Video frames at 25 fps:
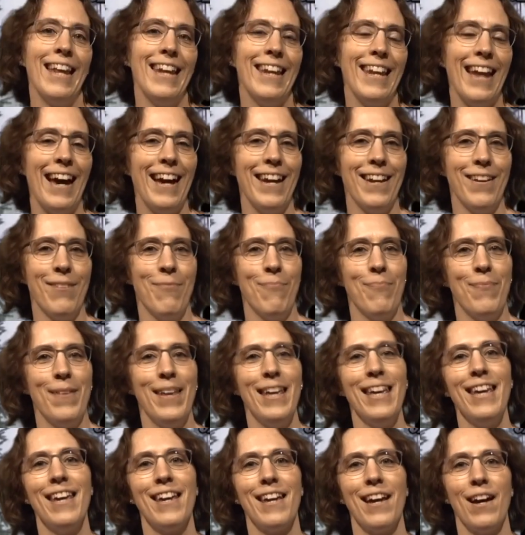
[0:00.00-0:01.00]
Nein,
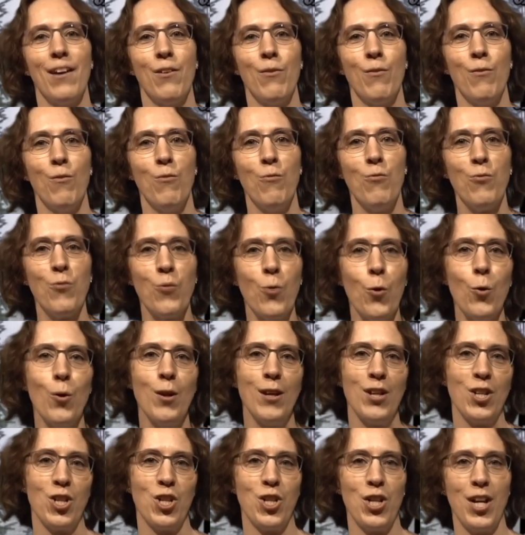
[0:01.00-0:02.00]
ich kann
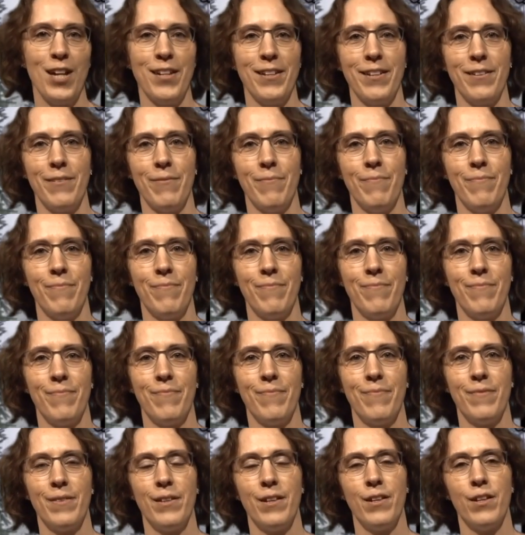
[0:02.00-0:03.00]
fröhlich scheitern.
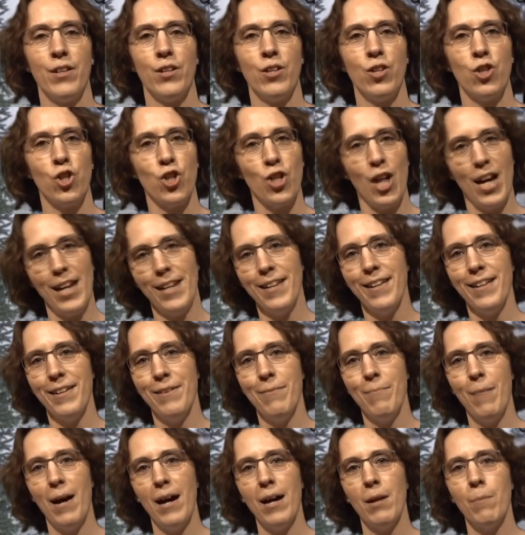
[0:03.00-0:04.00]

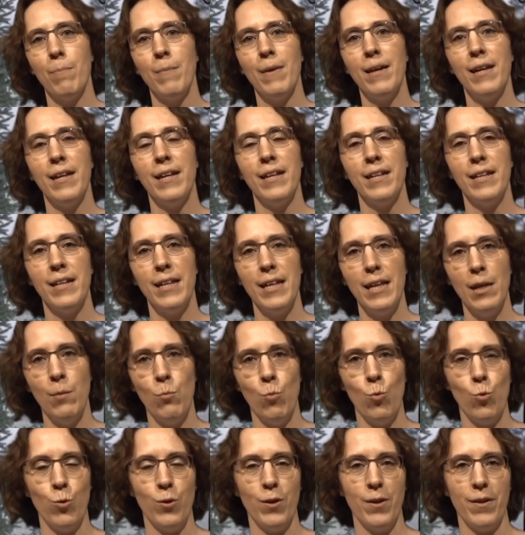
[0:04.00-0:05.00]
Scheitern macht mich
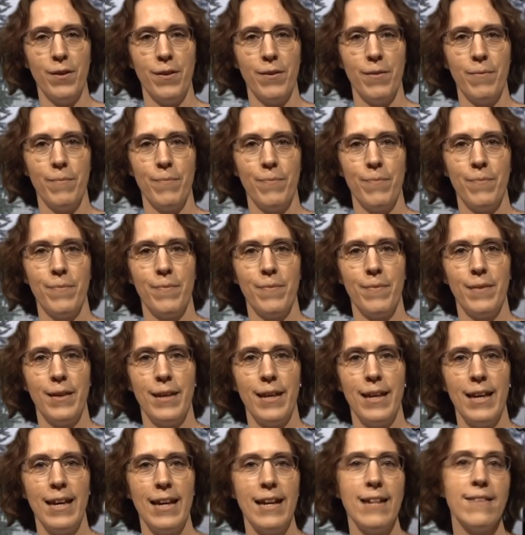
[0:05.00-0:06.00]
demütig.
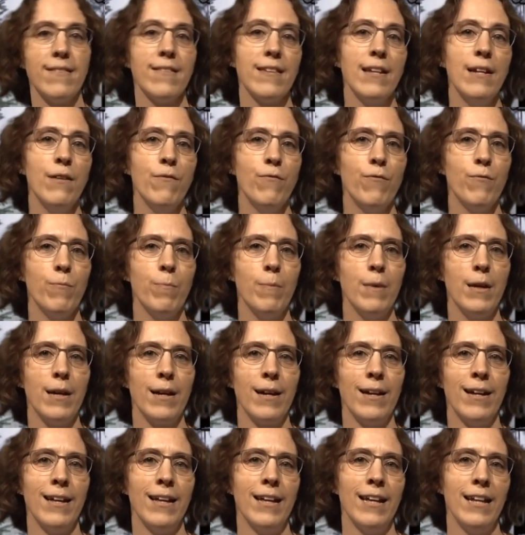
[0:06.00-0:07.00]
Es hilft
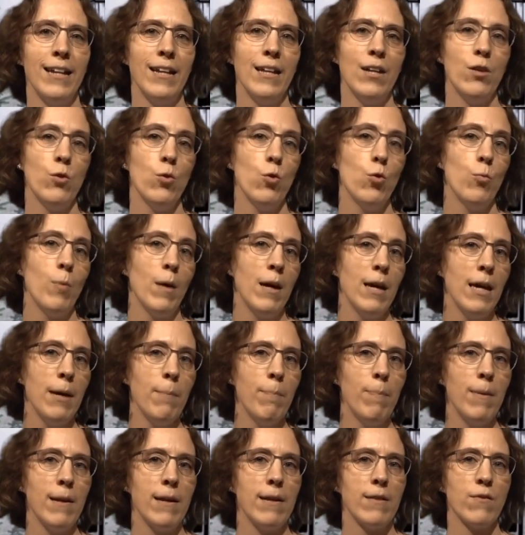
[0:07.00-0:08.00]
mir, nicht
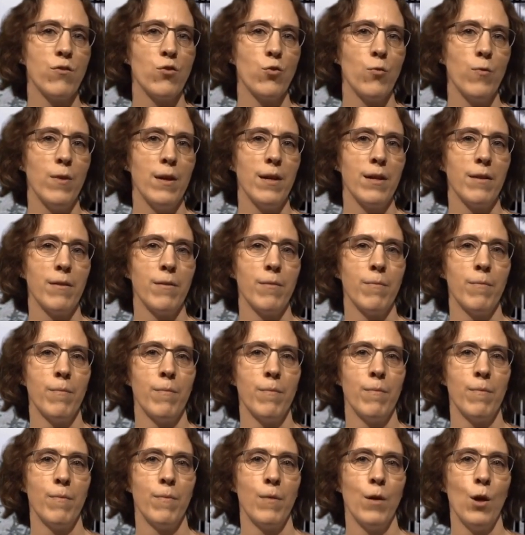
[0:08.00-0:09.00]
überheblich zu werden
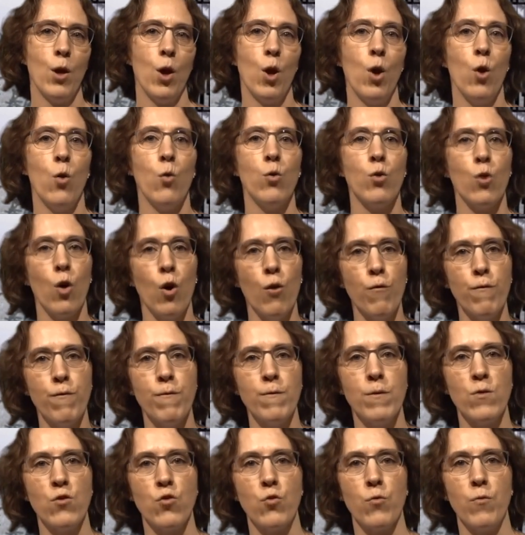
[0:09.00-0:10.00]
und
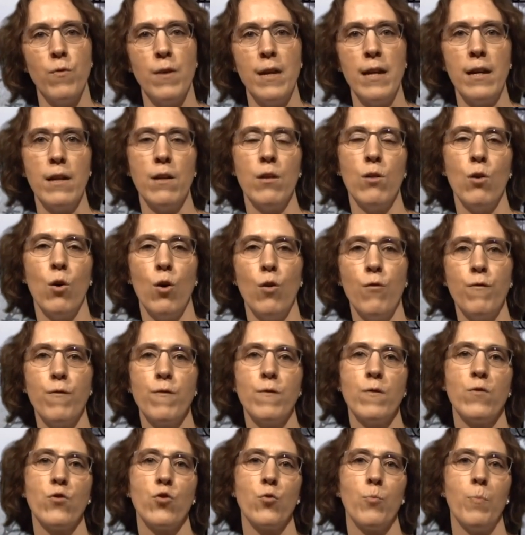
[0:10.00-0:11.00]
offen zu werden,
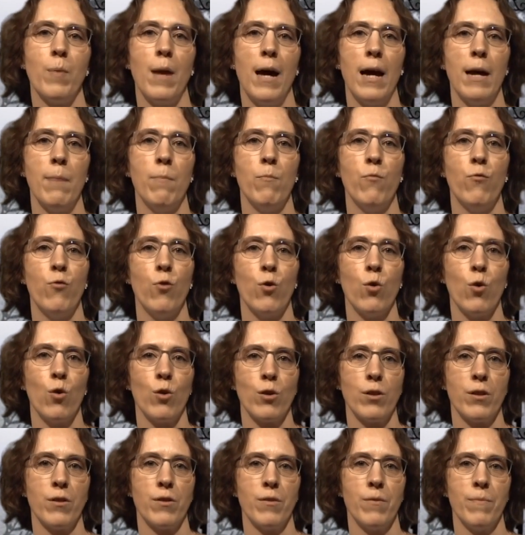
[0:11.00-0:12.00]
offen zu bleiben für
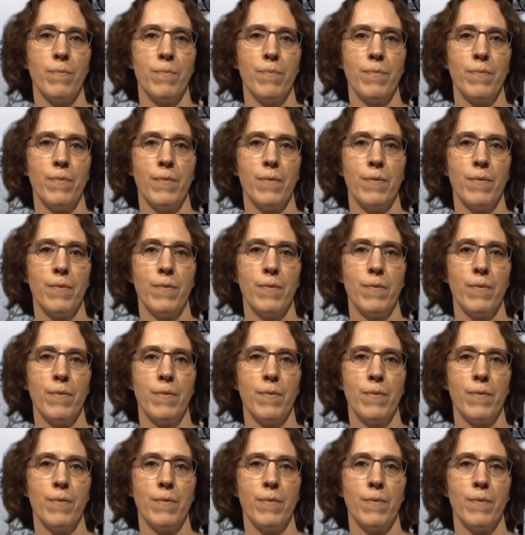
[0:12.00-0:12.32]
Gott.